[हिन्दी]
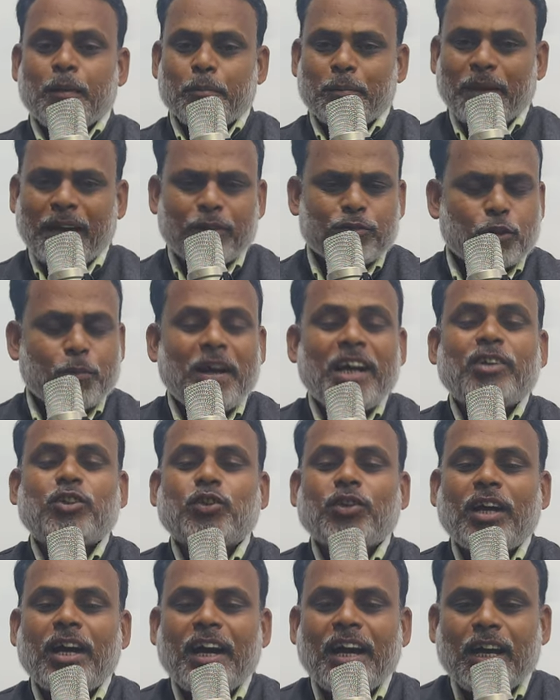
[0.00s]
मैं ऑफ द तो मैच
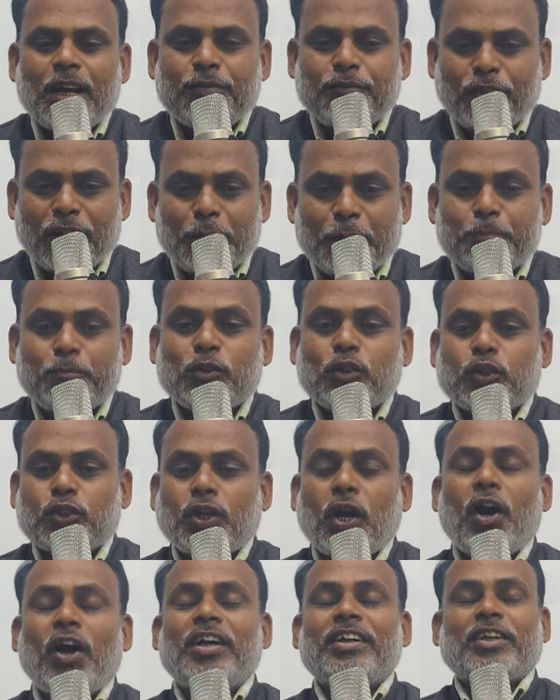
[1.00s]
रहे फिलिप
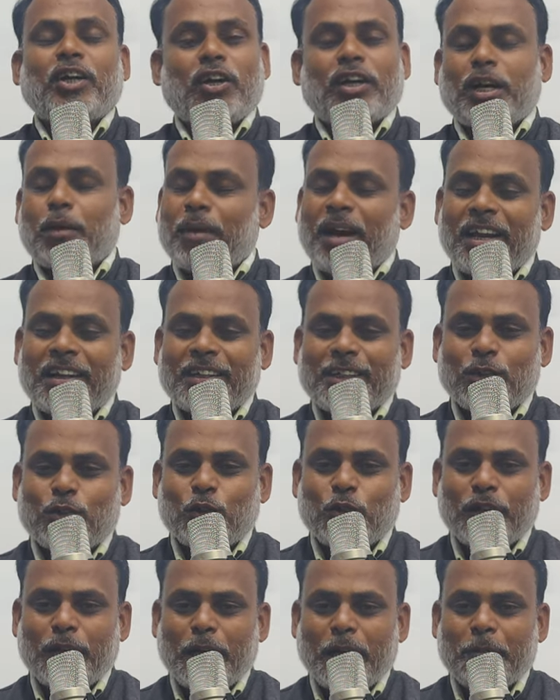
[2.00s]
शॉल्ट और कमाल की
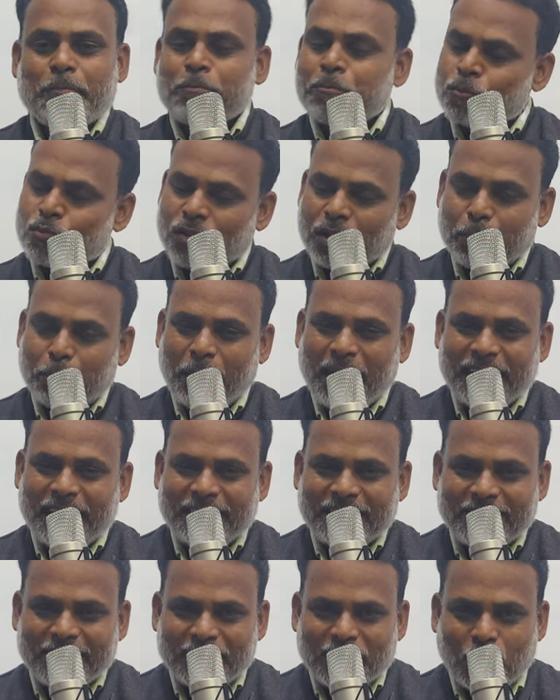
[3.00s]
उन्होंने
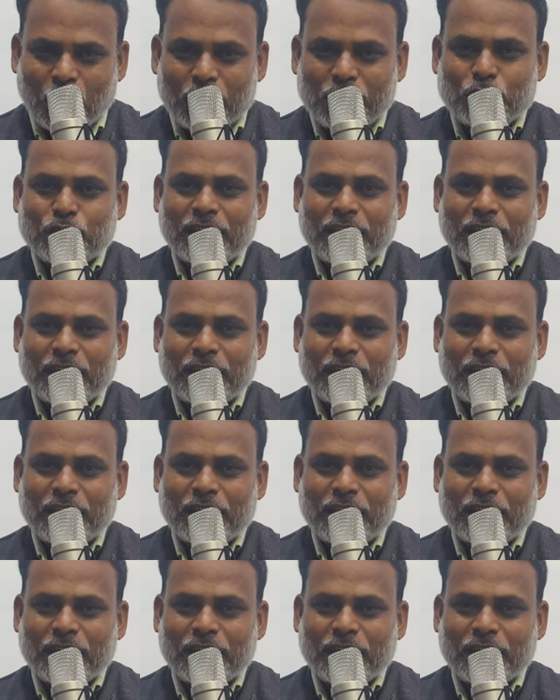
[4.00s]
बैटिंग की और इस